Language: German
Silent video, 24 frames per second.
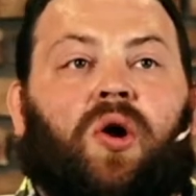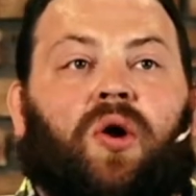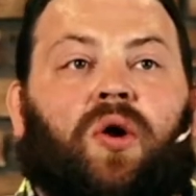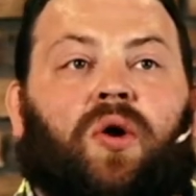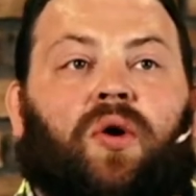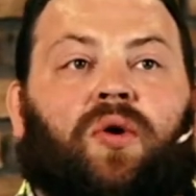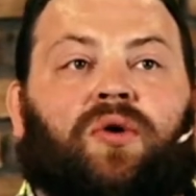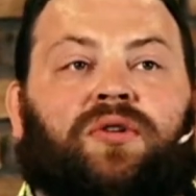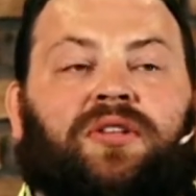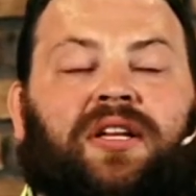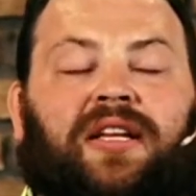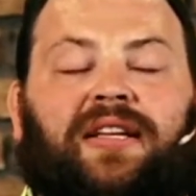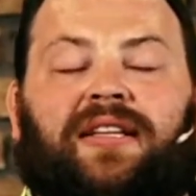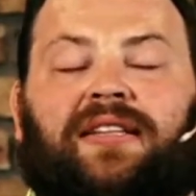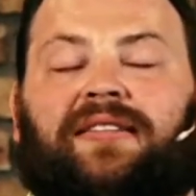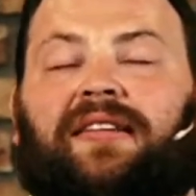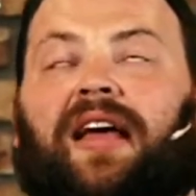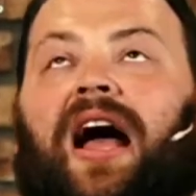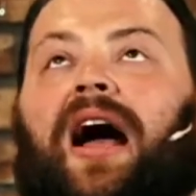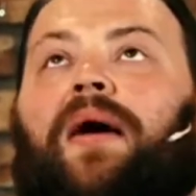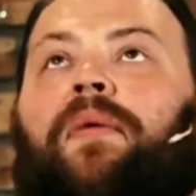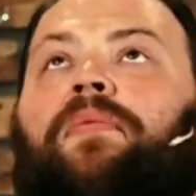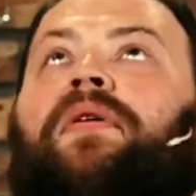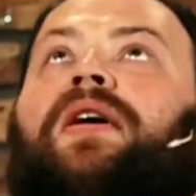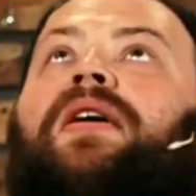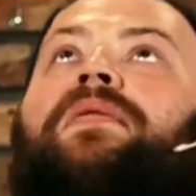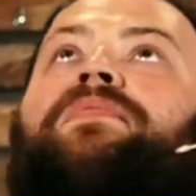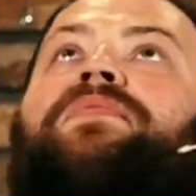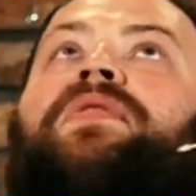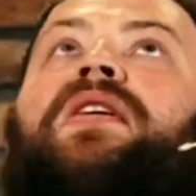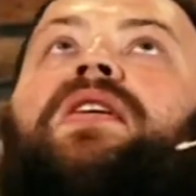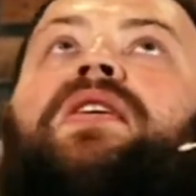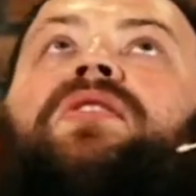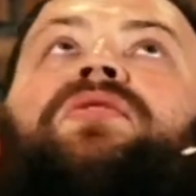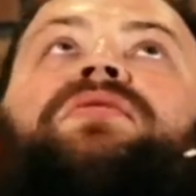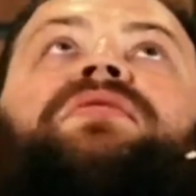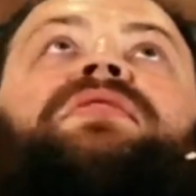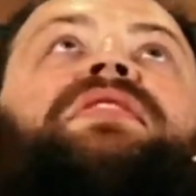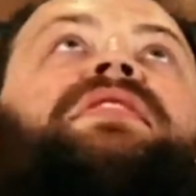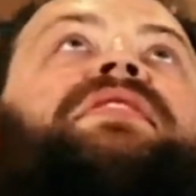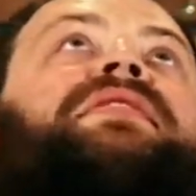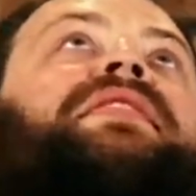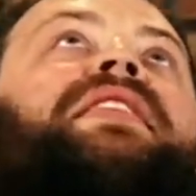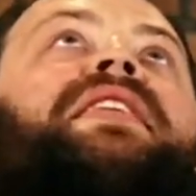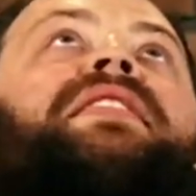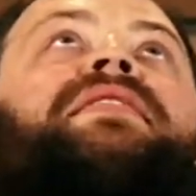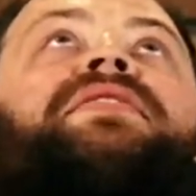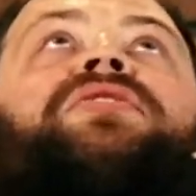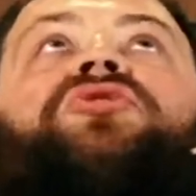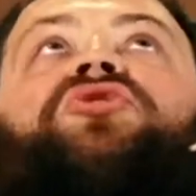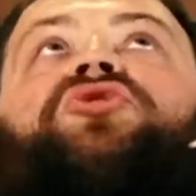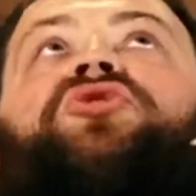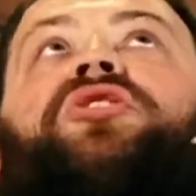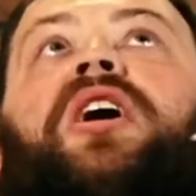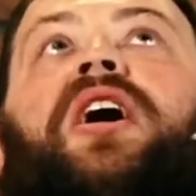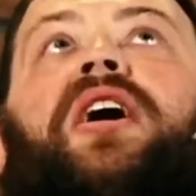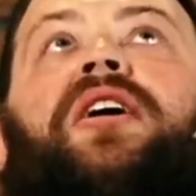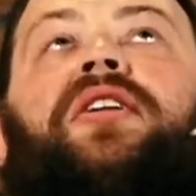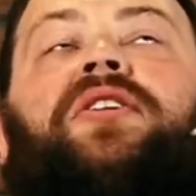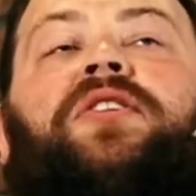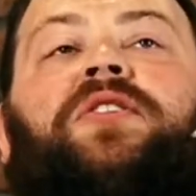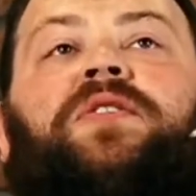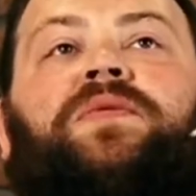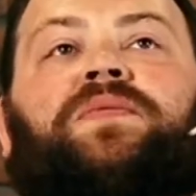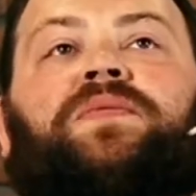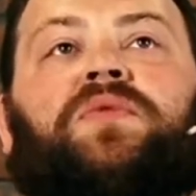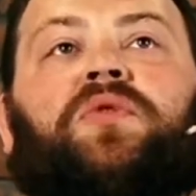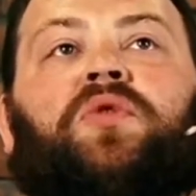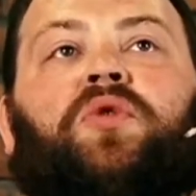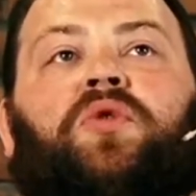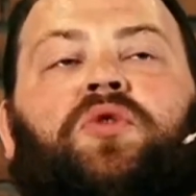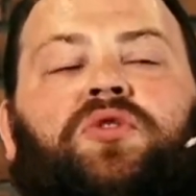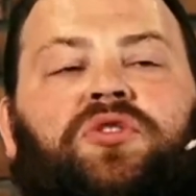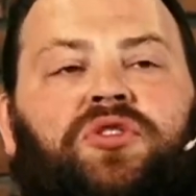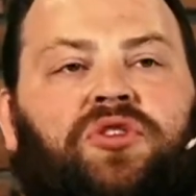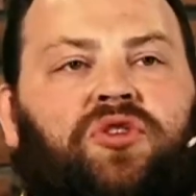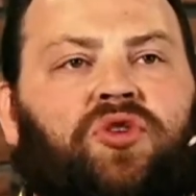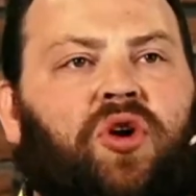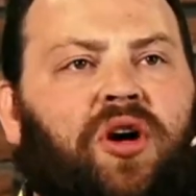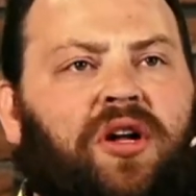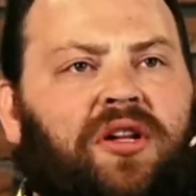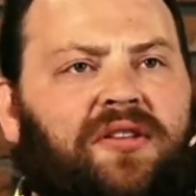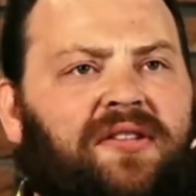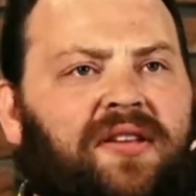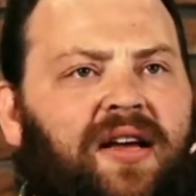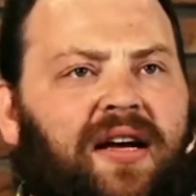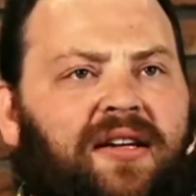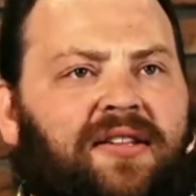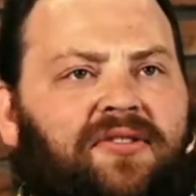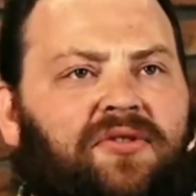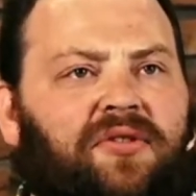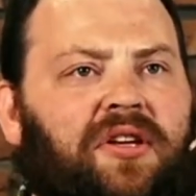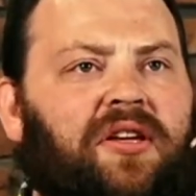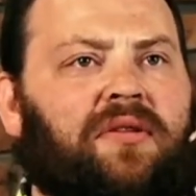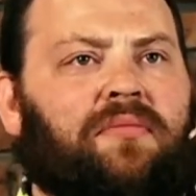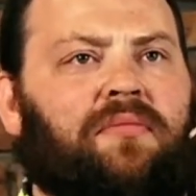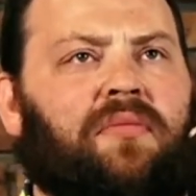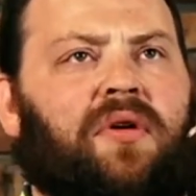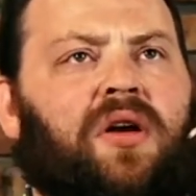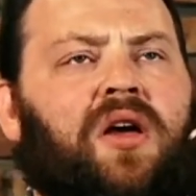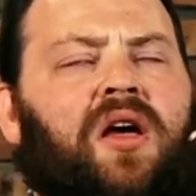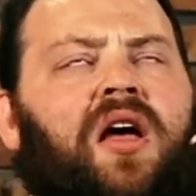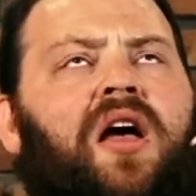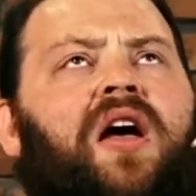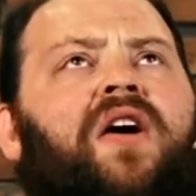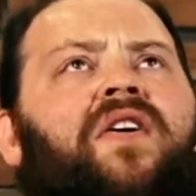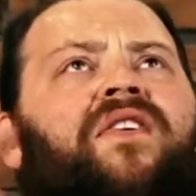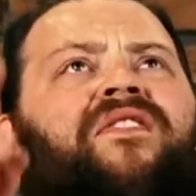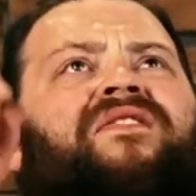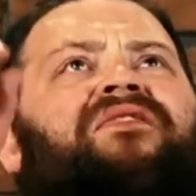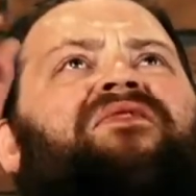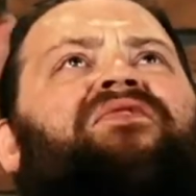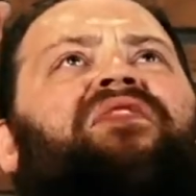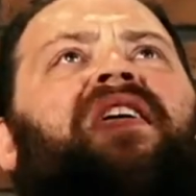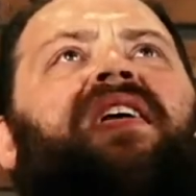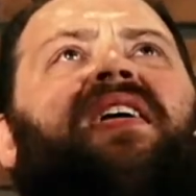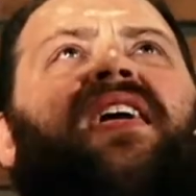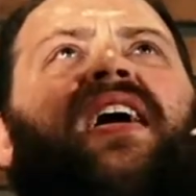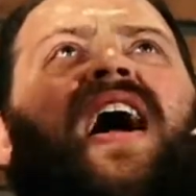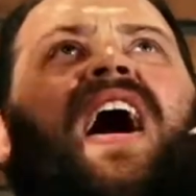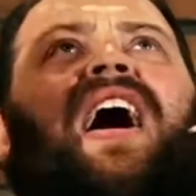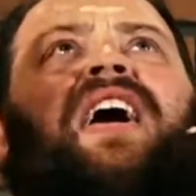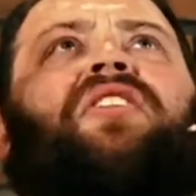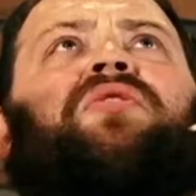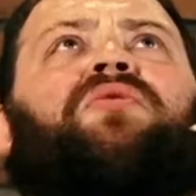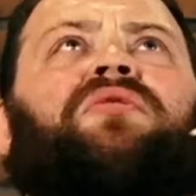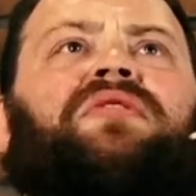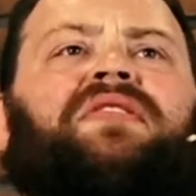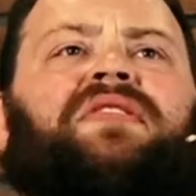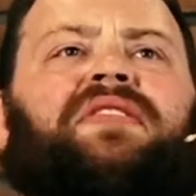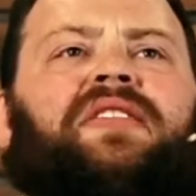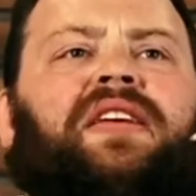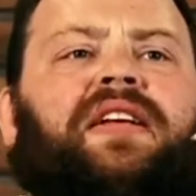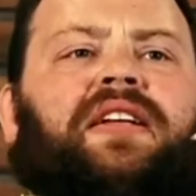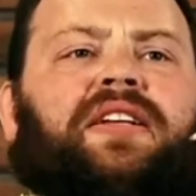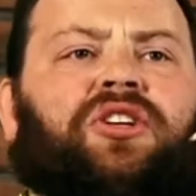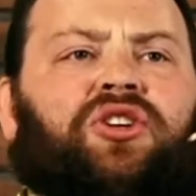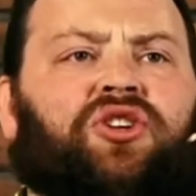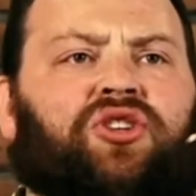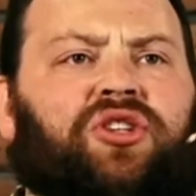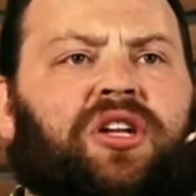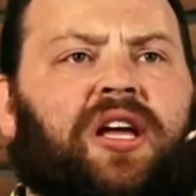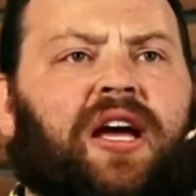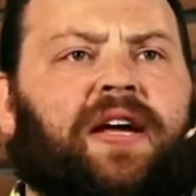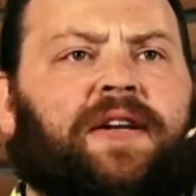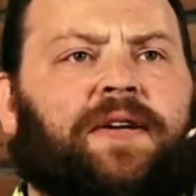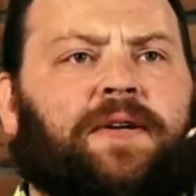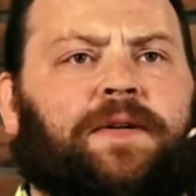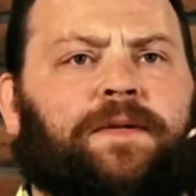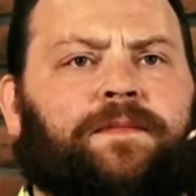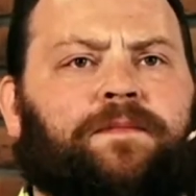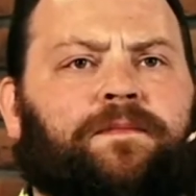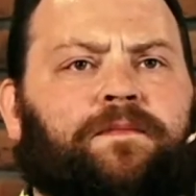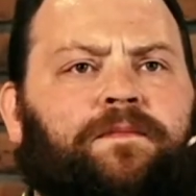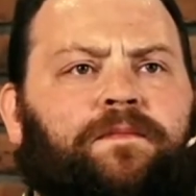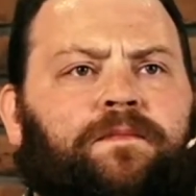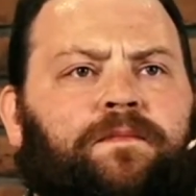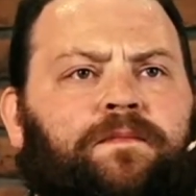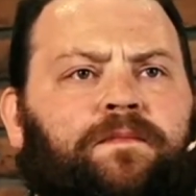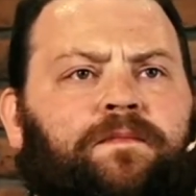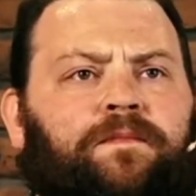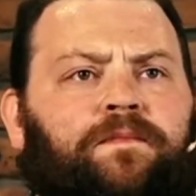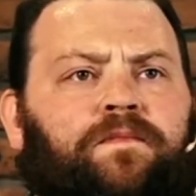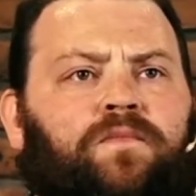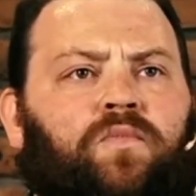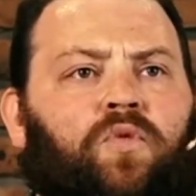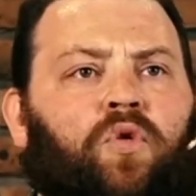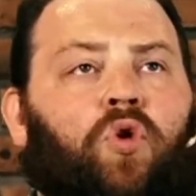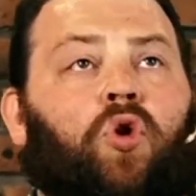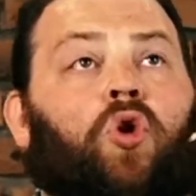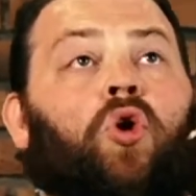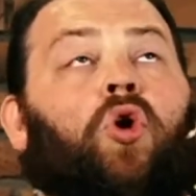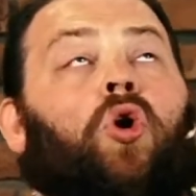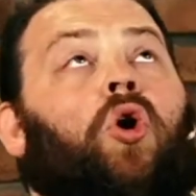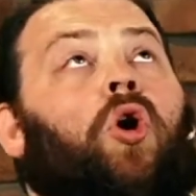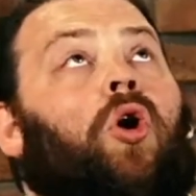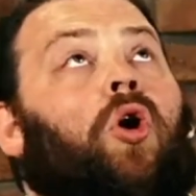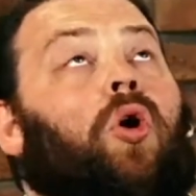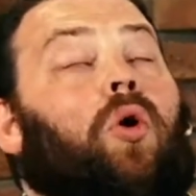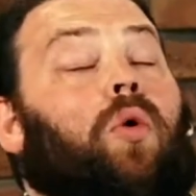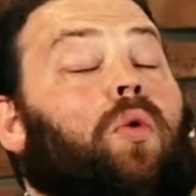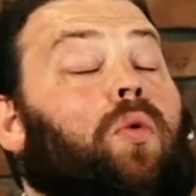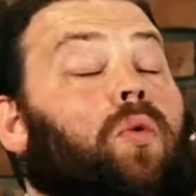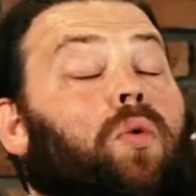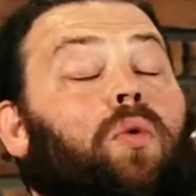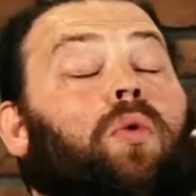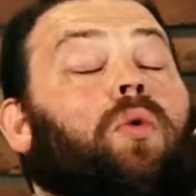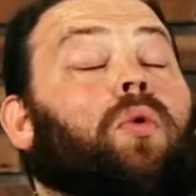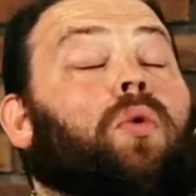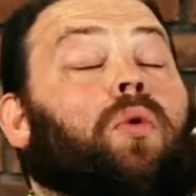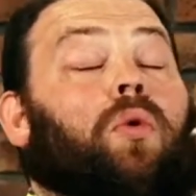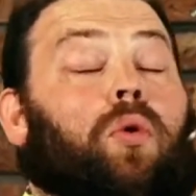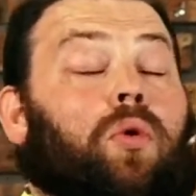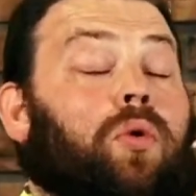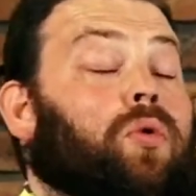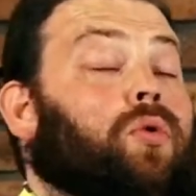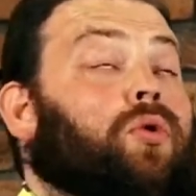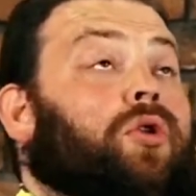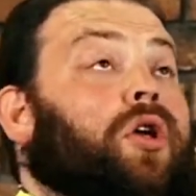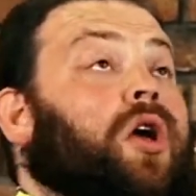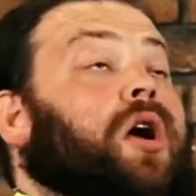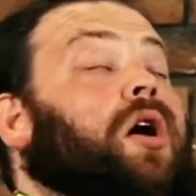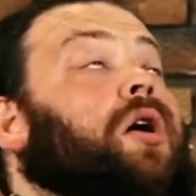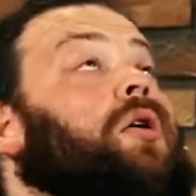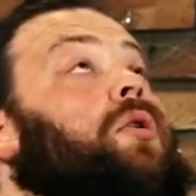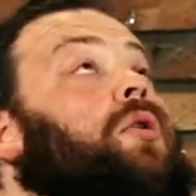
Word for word: Und dann ist Abraham da und sieht die ganzen Sterne und Gott sagt zu ihm, fang an und zähl die Sterne. Uh, und er.